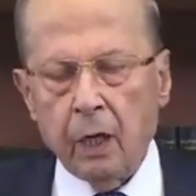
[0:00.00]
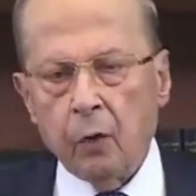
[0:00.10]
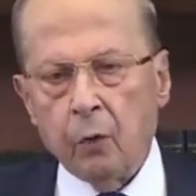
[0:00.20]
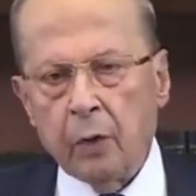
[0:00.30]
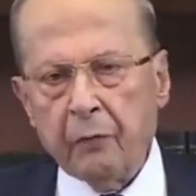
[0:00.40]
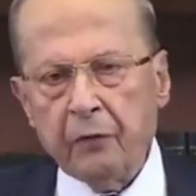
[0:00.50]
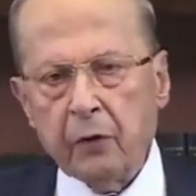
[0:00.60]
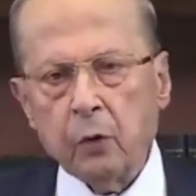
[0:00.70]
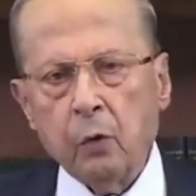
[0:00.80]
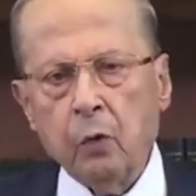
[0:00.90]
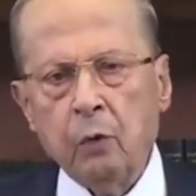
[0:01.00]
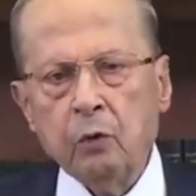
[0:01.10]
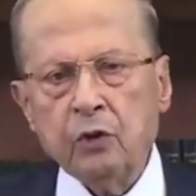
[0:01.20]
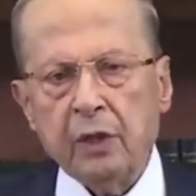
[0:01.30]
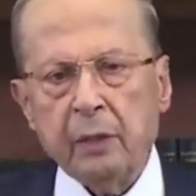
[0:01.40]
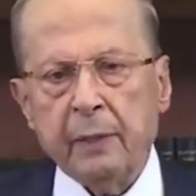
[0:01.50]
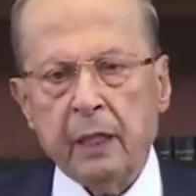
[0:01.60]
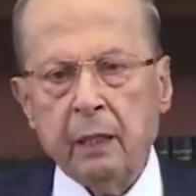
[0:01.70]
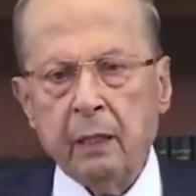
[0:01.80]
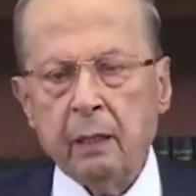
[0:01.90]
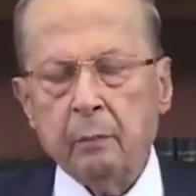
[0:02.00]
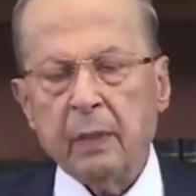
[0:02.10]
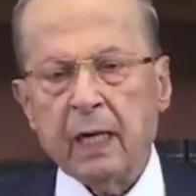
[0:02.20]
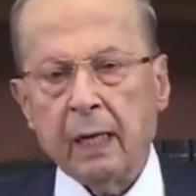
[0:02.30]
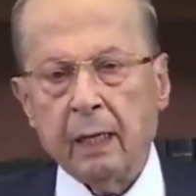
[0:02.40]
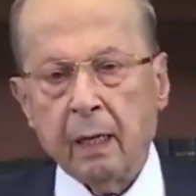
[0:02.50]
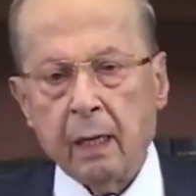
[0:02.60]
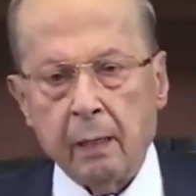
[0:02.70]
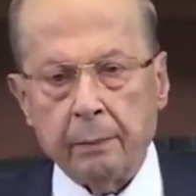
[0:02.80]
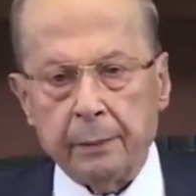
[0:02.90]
ويفتلوا المجرمين من العقاب